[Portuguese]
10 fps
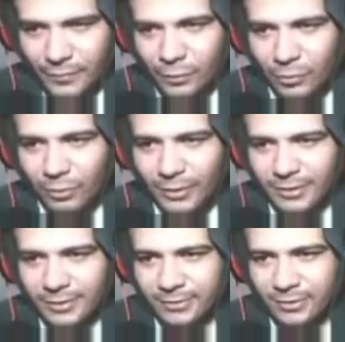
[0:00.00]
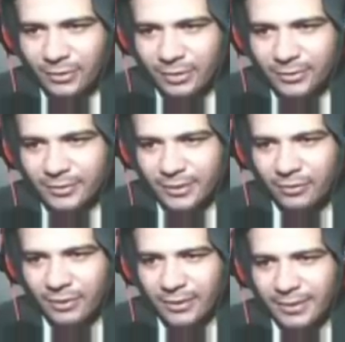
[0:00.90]
No modo edição, lógico, você
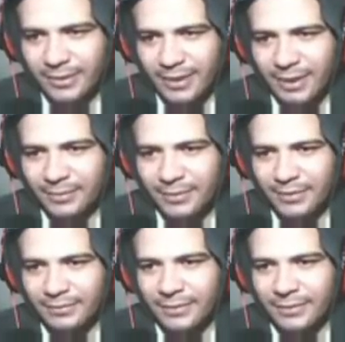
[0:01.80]
corta mais rápido, né?